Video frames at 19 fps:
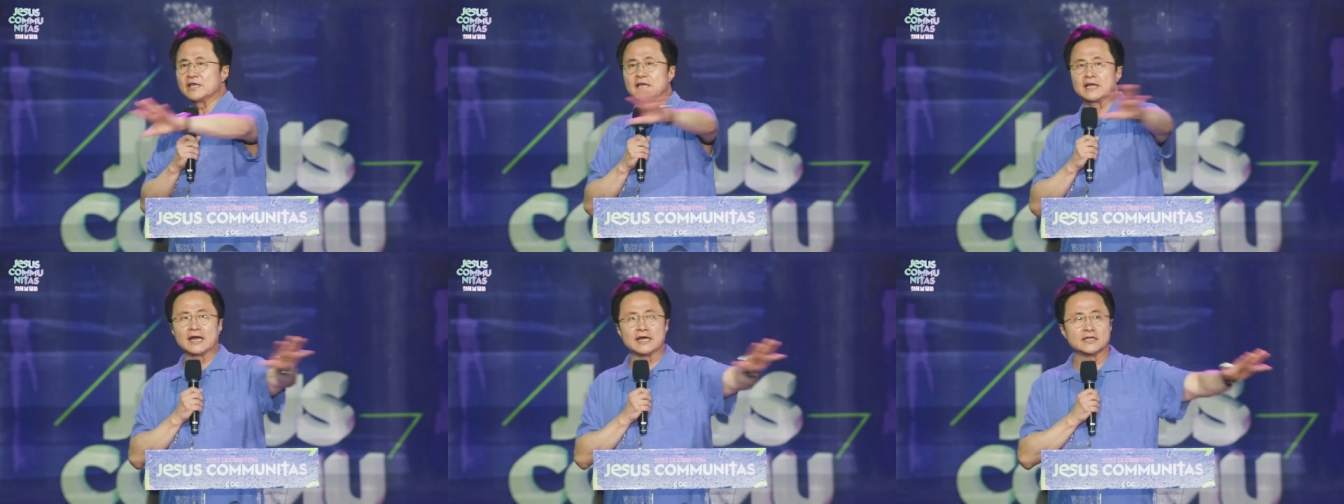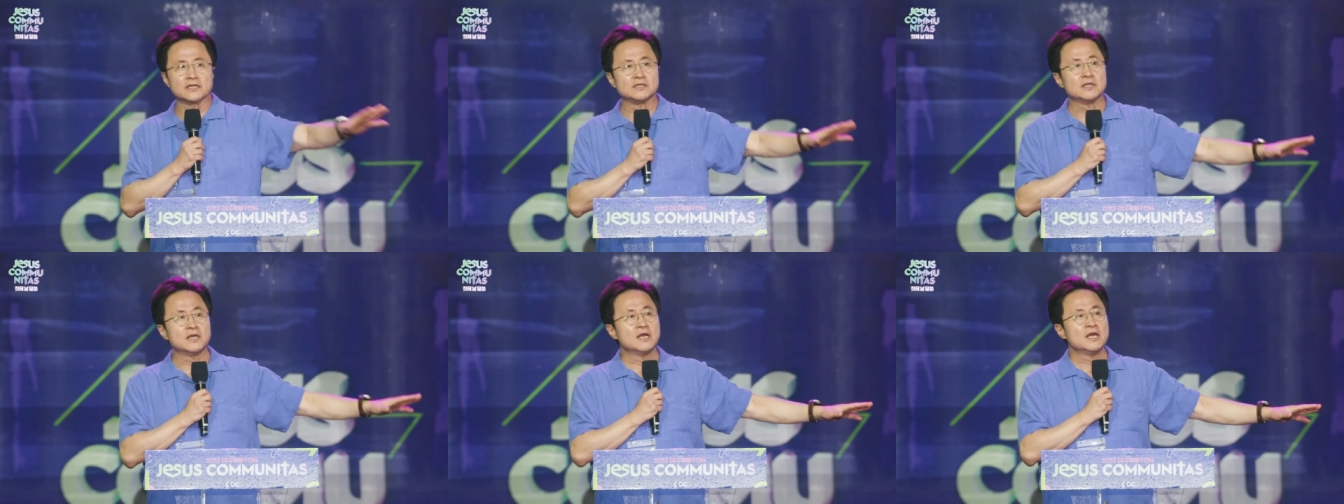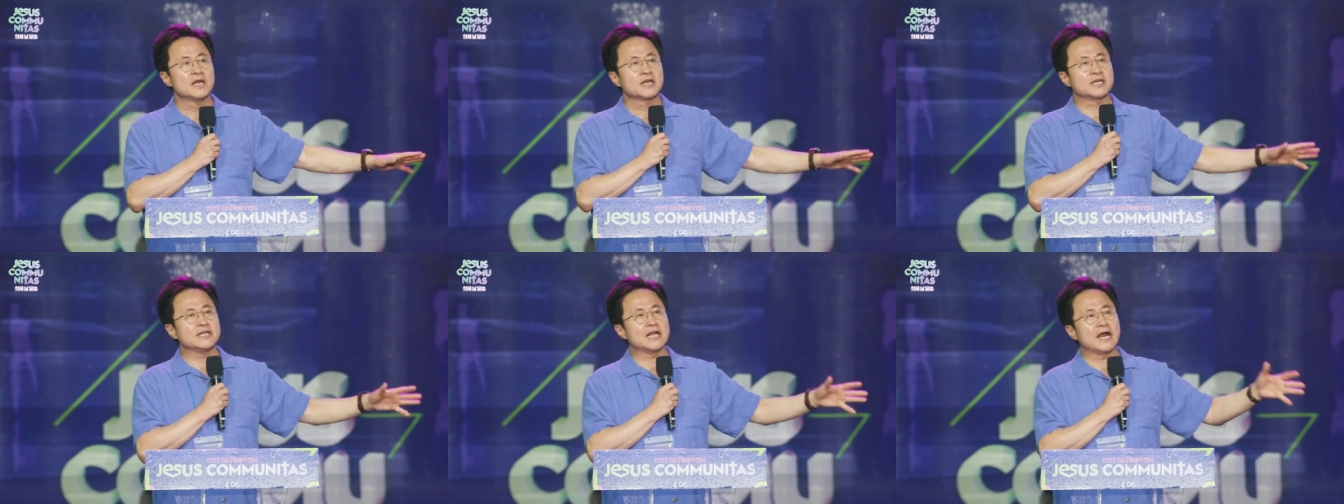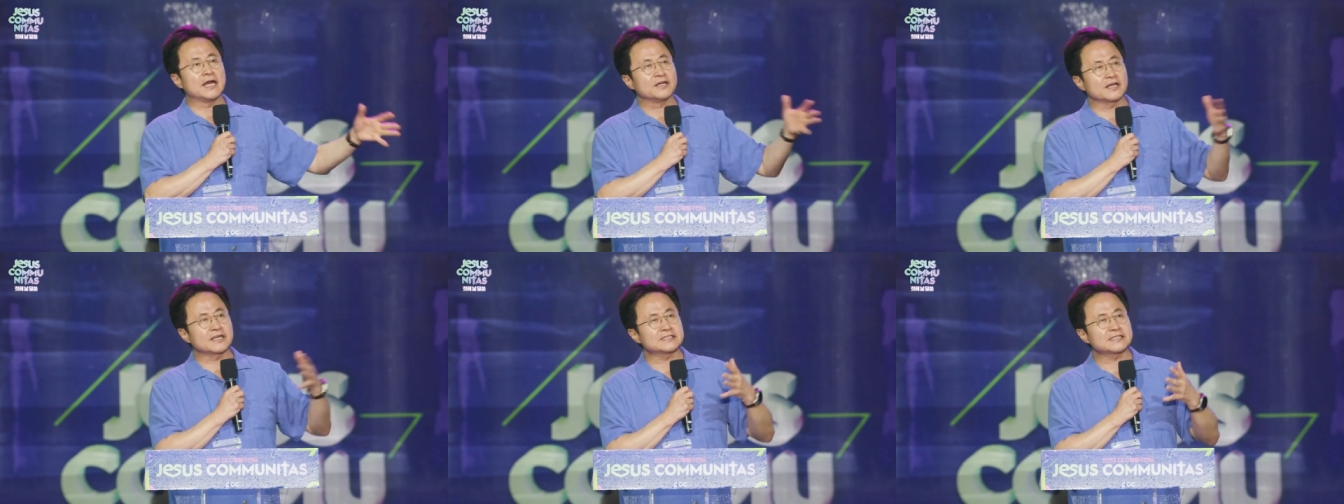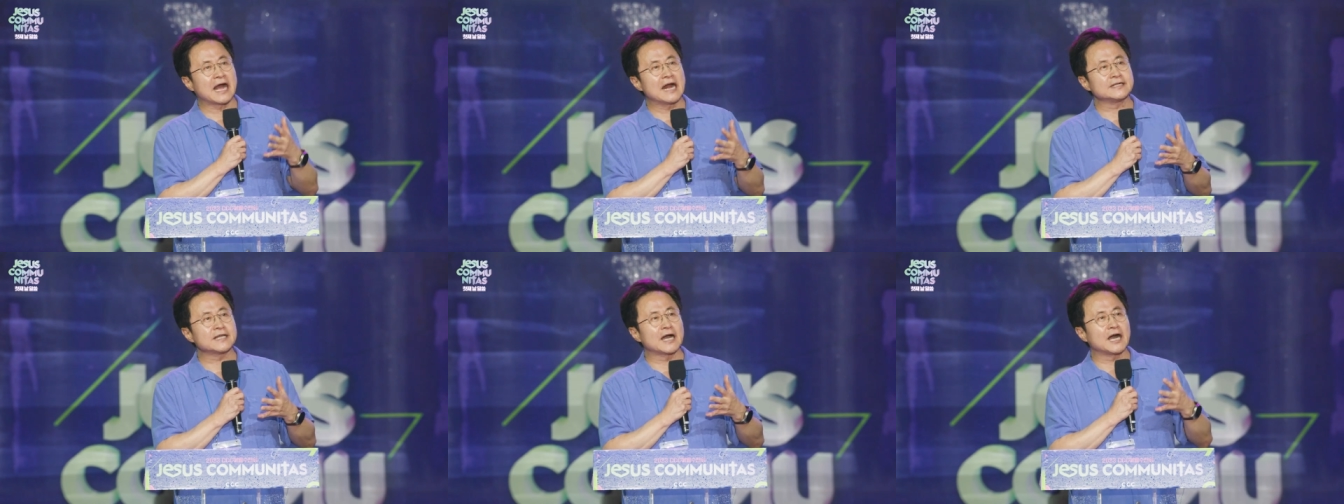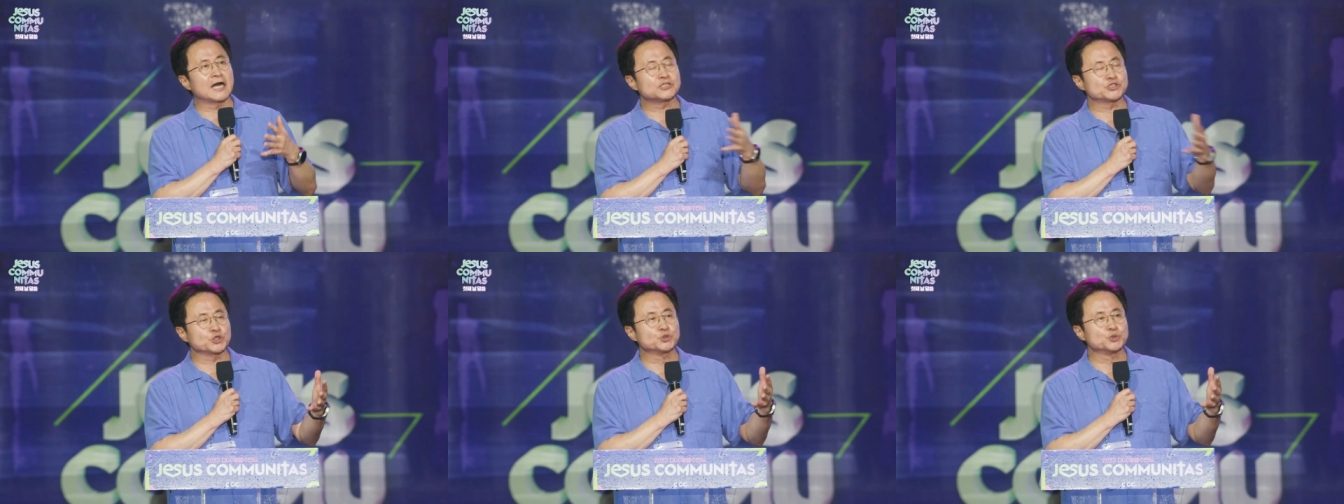인간은 그냥 이렇게
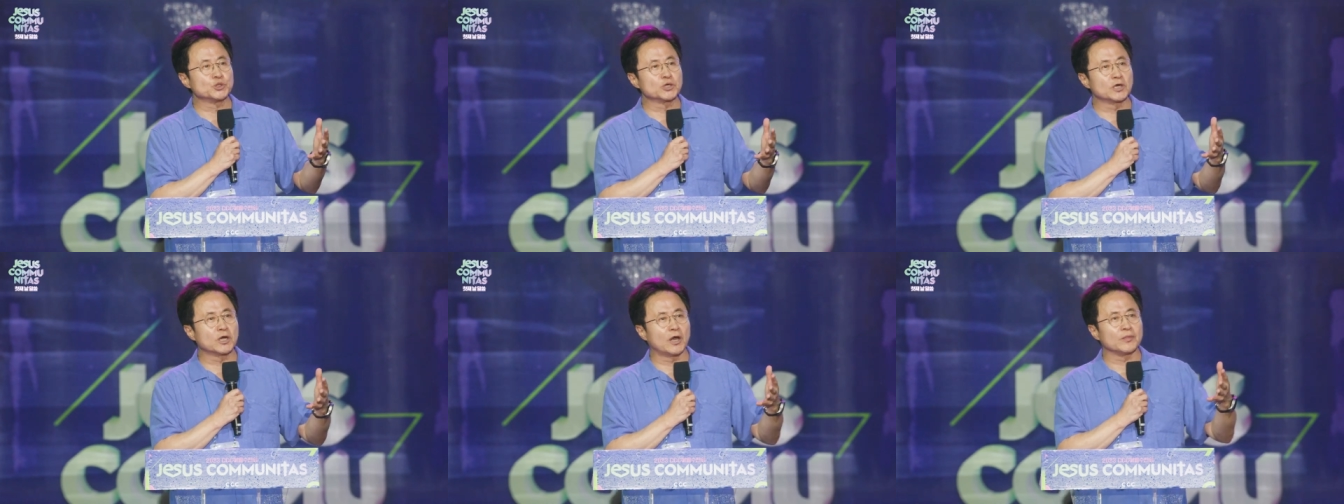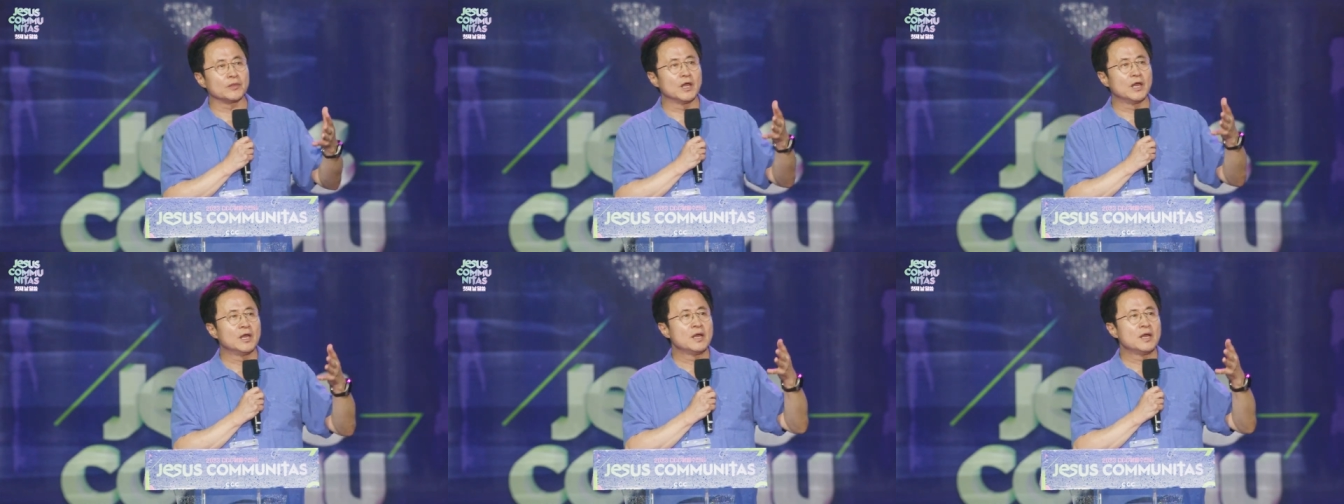살다가 죽는 것,